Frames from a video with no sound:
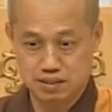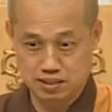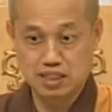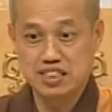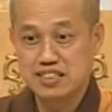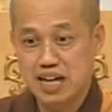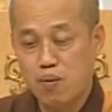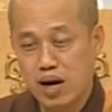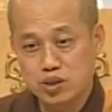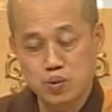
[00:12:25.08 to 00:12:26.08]
这个心
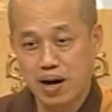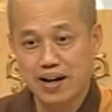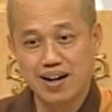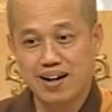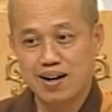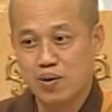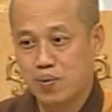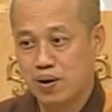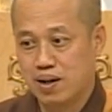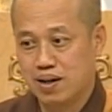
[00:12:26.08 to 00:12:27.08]
脏挖出来了，
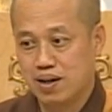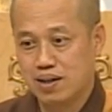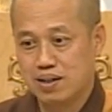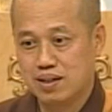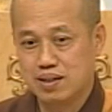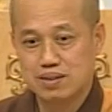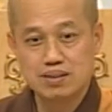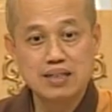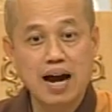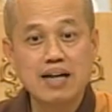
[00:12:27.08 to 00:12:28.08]

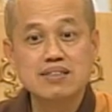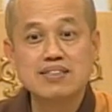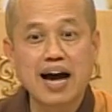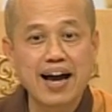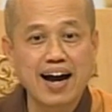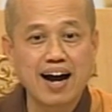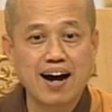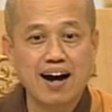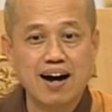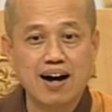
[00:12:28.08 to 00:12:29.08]
你还是在啊？
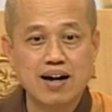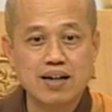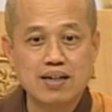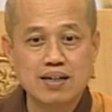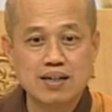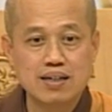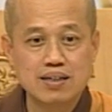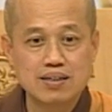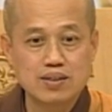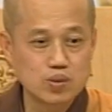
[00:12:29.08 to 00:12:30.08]

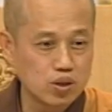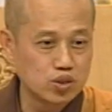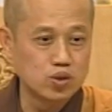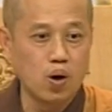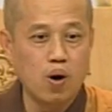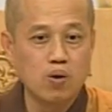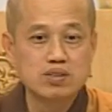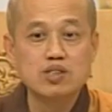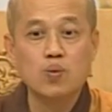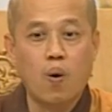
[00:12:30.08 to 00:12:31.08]
你说手
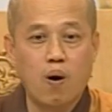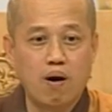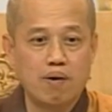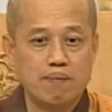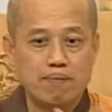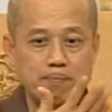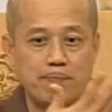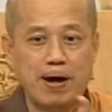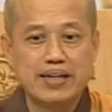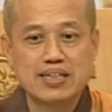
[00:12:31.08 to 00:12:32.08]
是我，
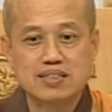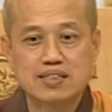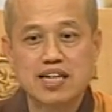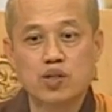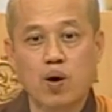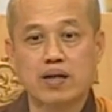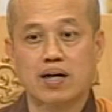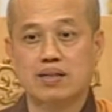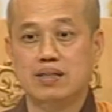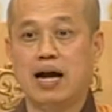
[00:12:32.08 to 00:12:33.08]
把你切断
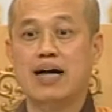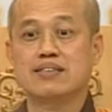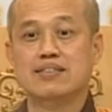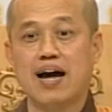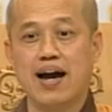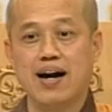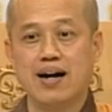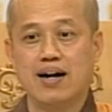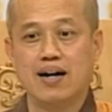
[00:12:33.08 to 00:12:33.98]
了，你还是在啊？